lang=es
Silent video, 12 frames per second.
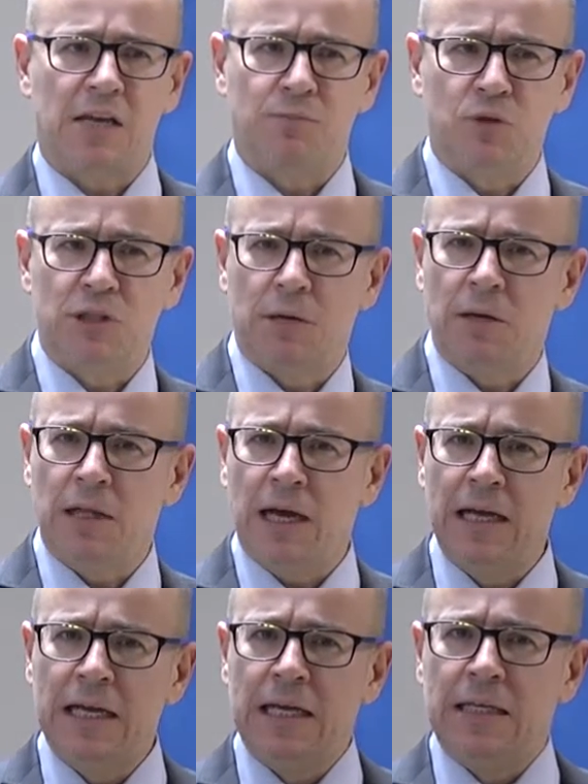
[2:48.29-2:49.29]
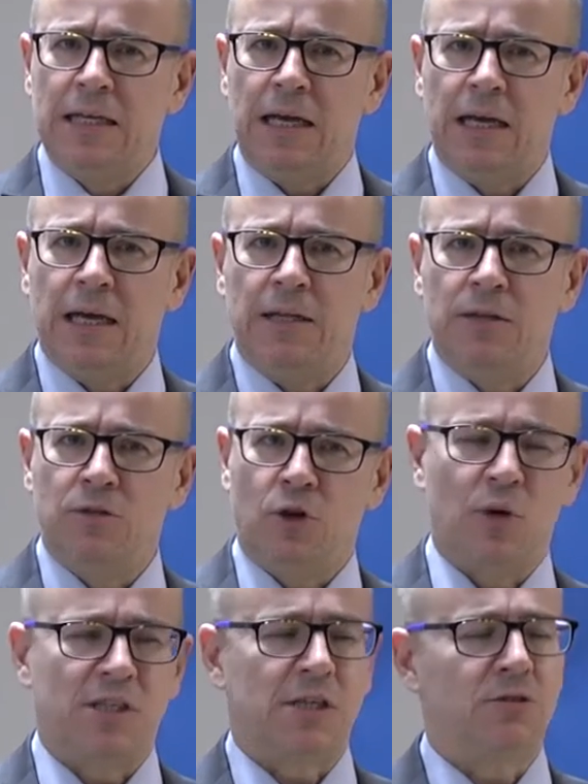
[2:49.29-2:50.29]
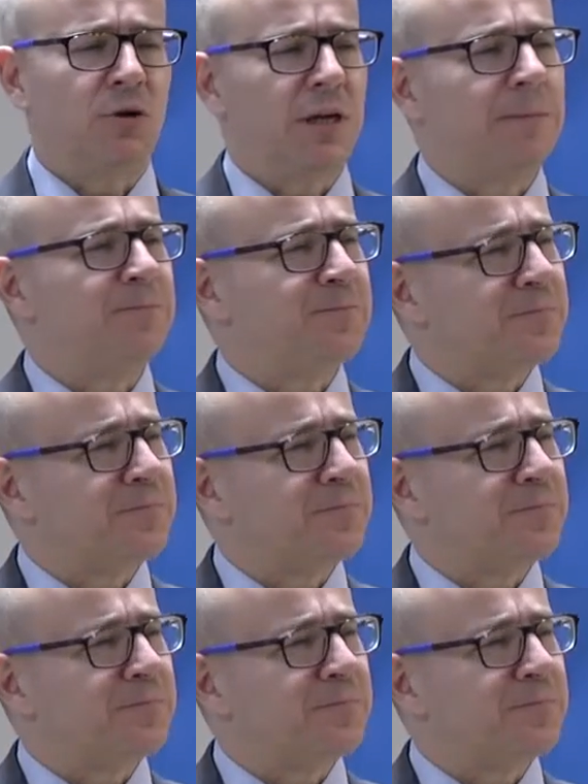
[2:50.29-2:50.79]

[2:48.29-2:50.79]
responsabilidad eh, en torno a esa historia.